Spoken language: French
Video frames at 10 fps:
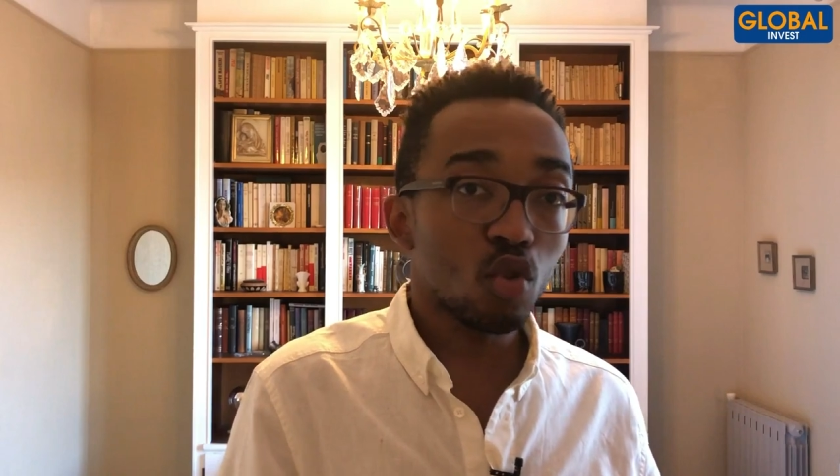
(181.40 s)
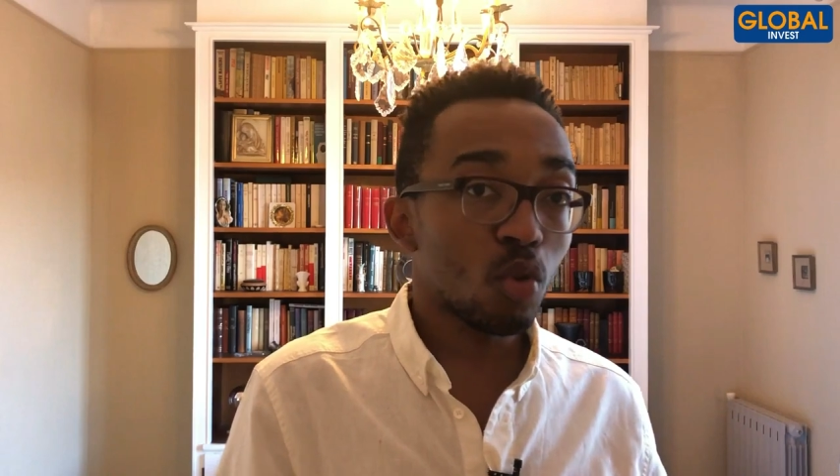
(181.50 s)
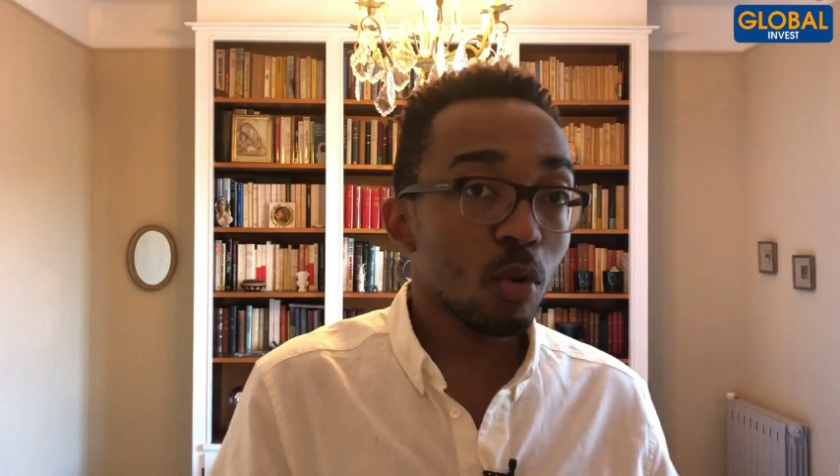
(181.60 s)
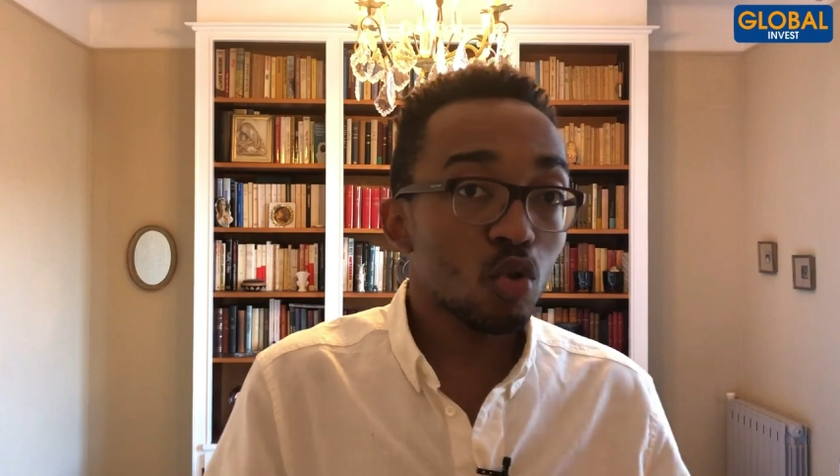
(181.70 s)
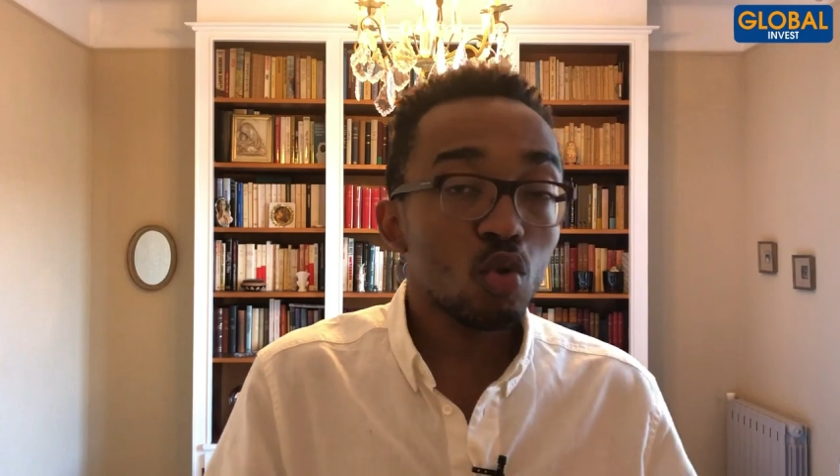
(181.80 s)

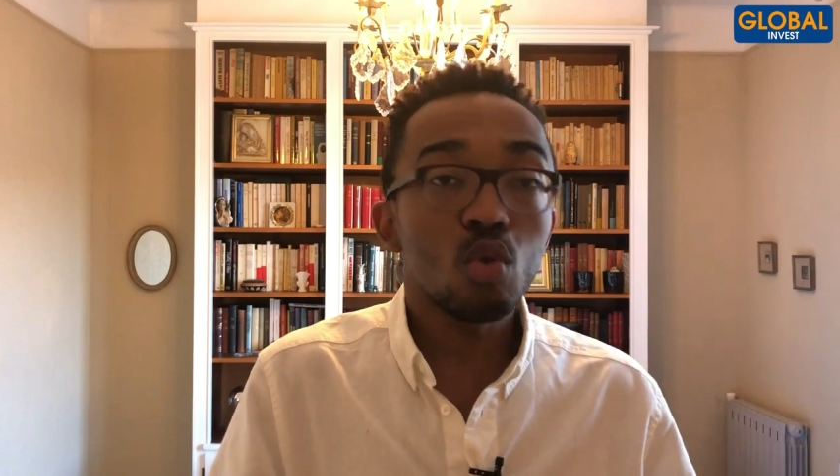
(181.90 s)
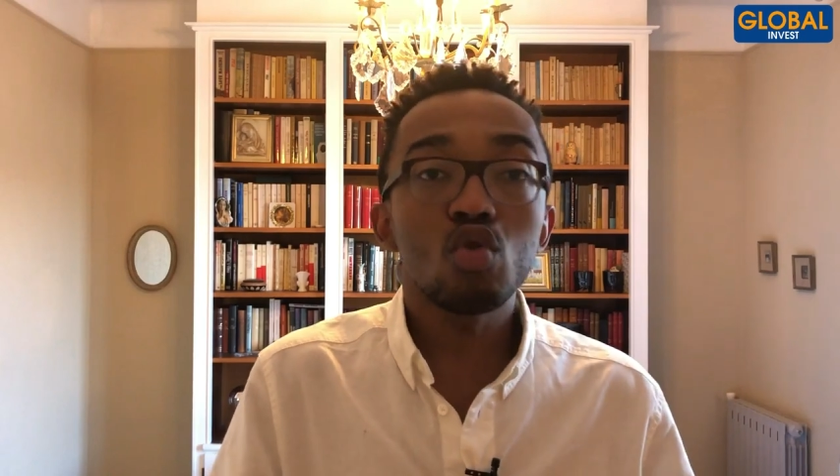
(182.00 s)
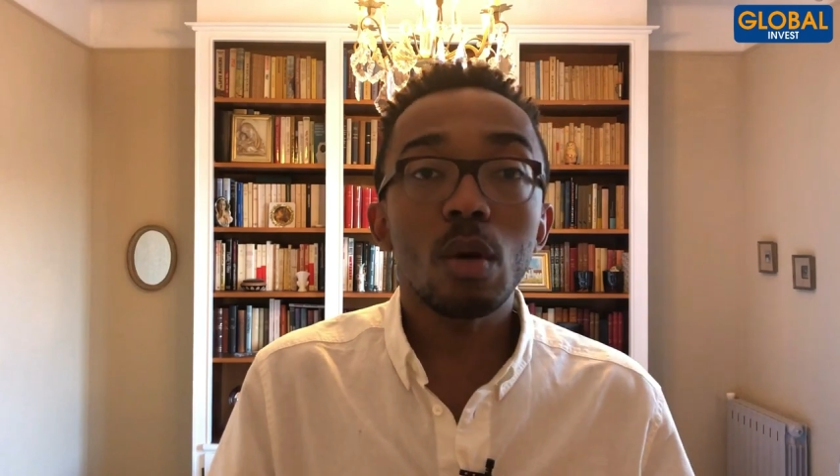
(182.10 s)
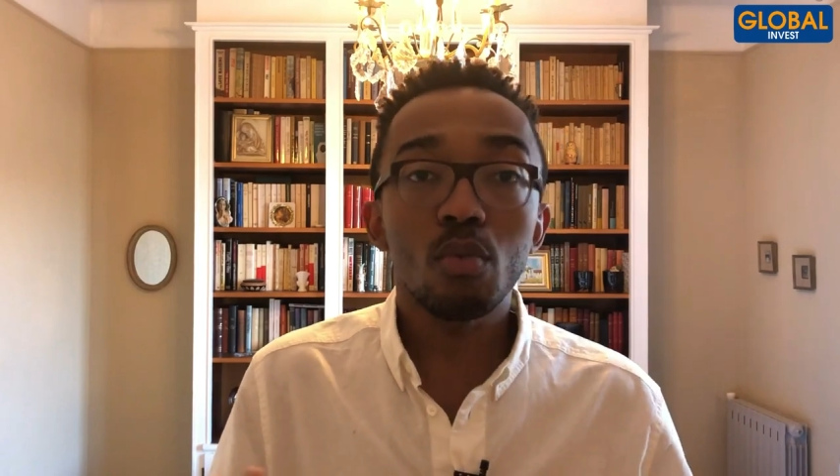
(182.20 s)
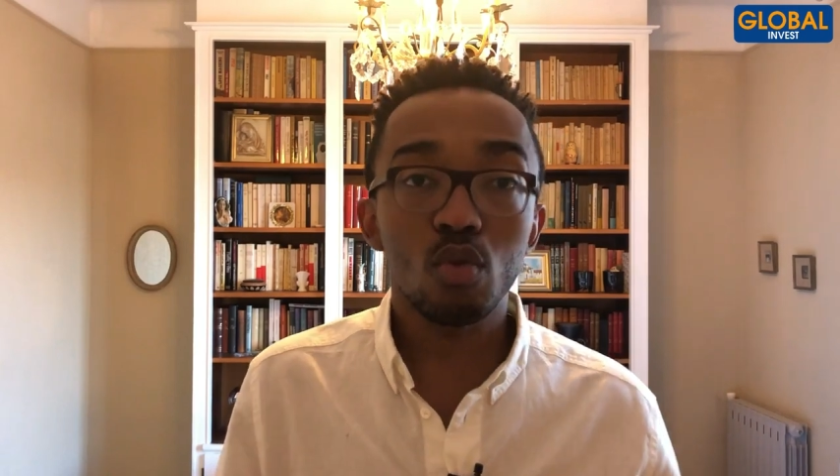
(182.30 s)
justement ce dont tu as